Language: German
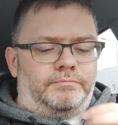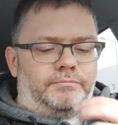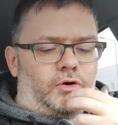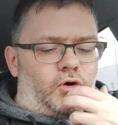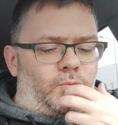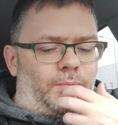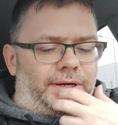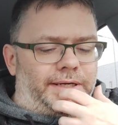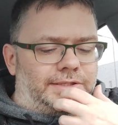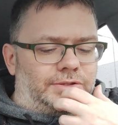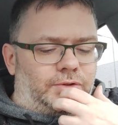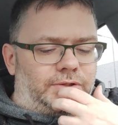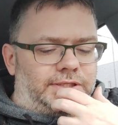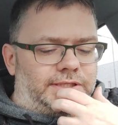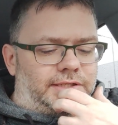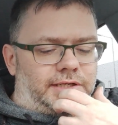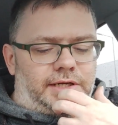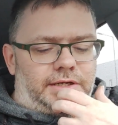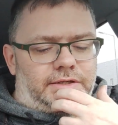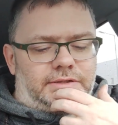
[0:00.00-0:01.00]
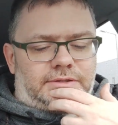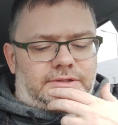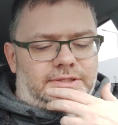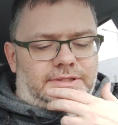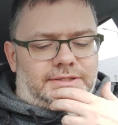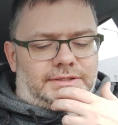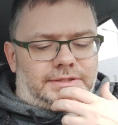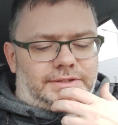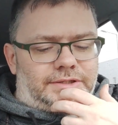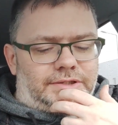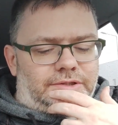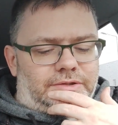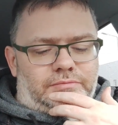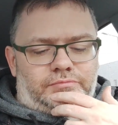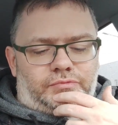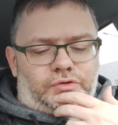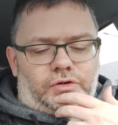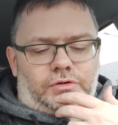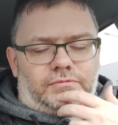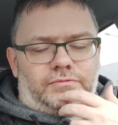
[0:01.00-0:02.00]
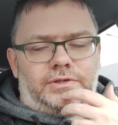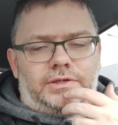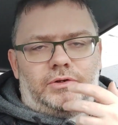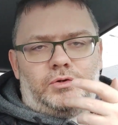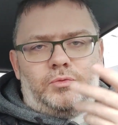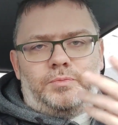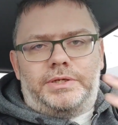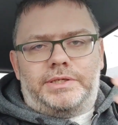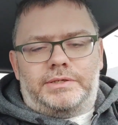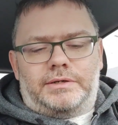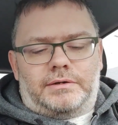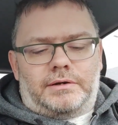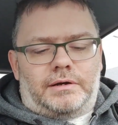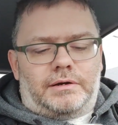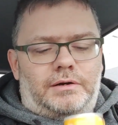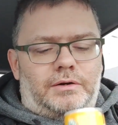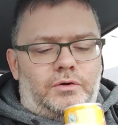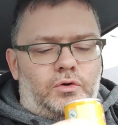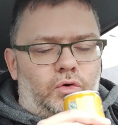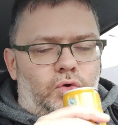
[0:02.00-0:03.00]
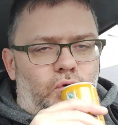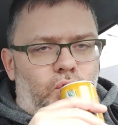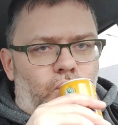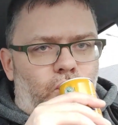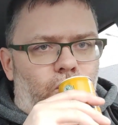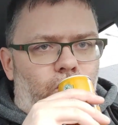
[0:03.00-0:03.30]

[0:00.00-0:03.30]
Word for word: Braucht man jetzt auch nicht zeigen, es ist äh, ja, wie der übliche Kakao.